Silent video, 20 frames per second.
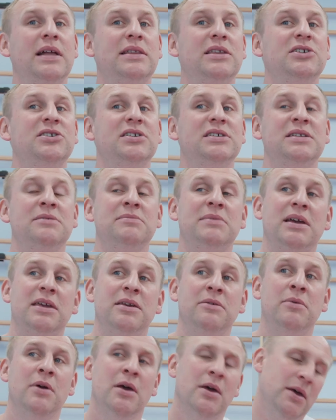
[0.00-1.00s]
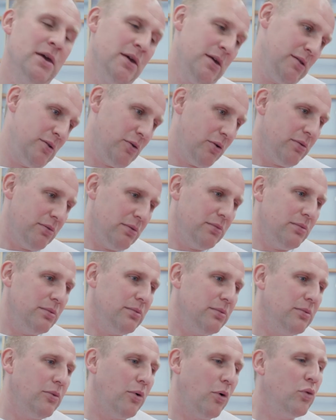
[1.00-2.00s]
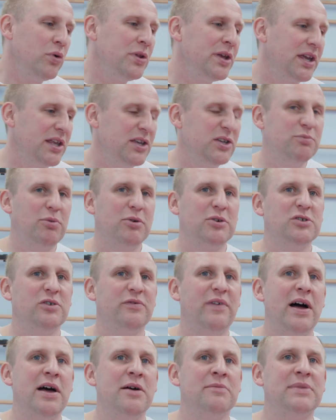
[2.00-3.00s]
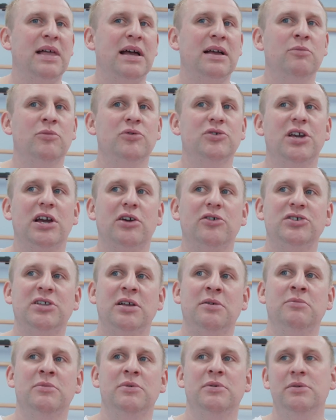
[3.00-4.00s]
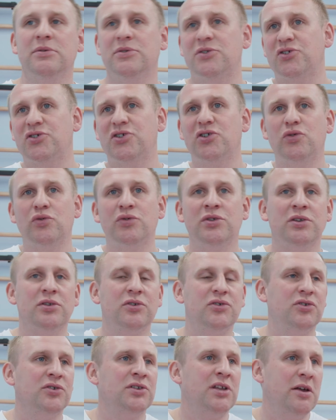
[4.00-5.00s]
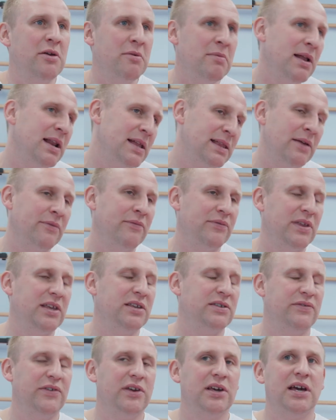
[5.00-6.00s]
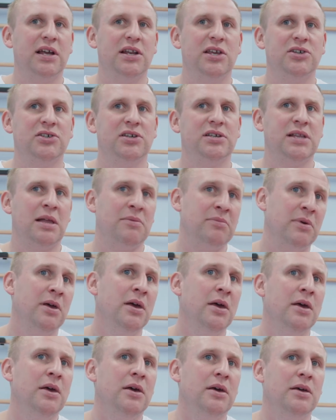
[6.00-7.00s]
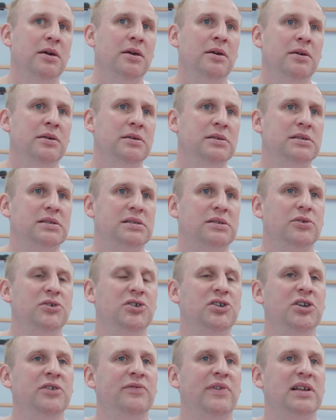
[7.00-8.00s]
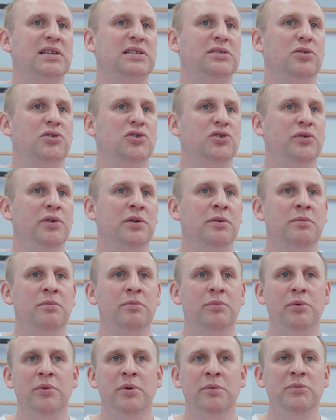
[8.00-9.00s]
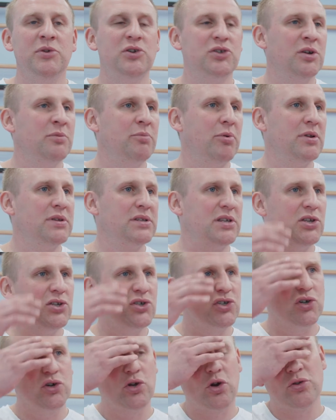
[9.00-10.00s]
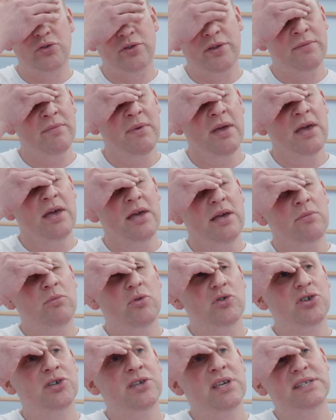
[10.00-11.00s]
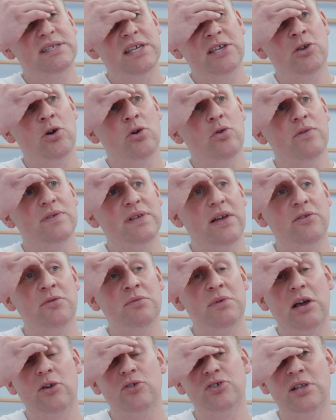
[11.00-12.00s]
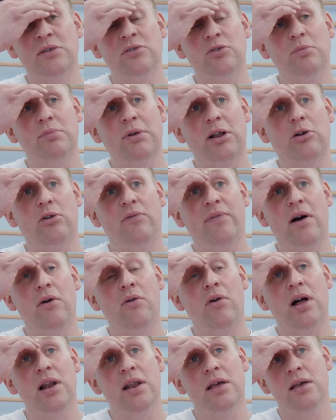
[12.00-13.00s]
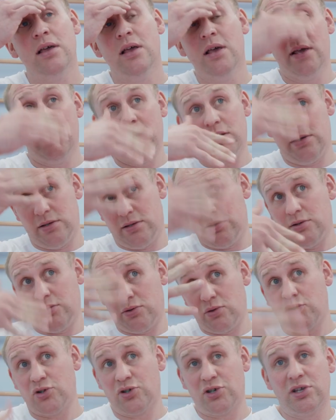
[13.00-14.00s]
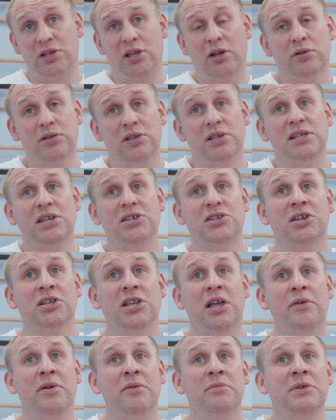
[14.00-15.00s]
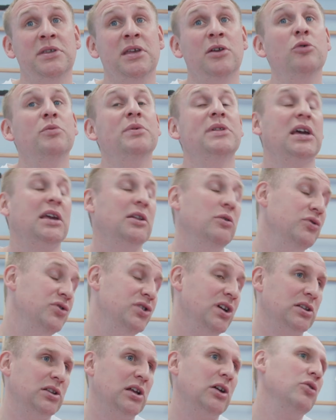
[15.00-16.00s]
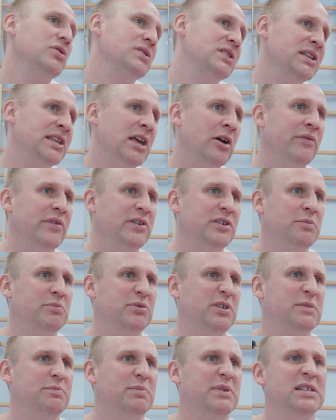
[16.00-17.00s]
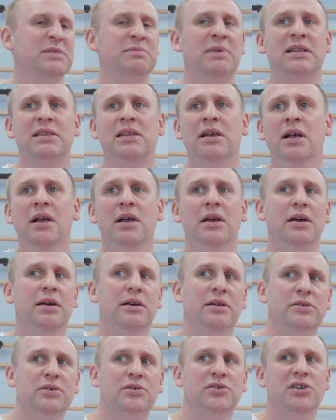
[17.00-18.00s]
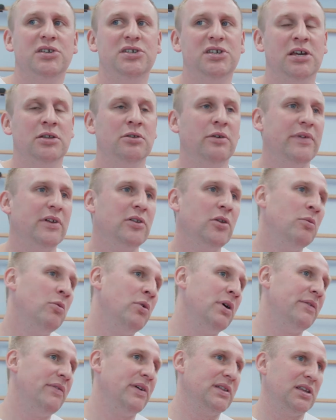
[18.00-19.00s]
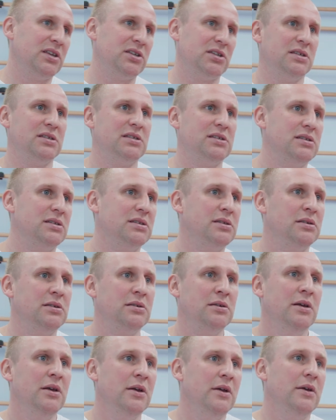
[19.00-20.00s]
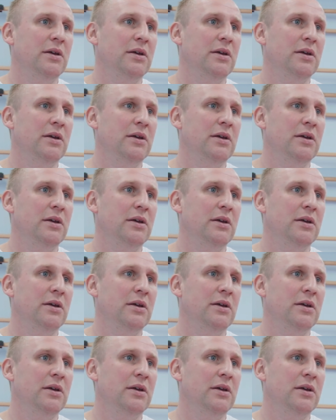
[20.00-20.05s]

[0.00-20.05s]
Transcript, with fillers: Ja też jestem takim, no ogólnie kiedyś boksowałem, tak? Może jakoś tam szczytu nie dosiągnąłem, ale tam w tej swojej karierze tam 110 walk stoczyłem, byłem mistrzem Polski trzykrotnym, może nie seniorów, zawsze mi jakoś tam to brakowało, ale y, troszkę tego też zasięgnąłem i nie lubię takich ludzi, jak tak oceniam właśnie przez pryzmat, y, co się dzieje. No wiadomo, Ewa też jest, y,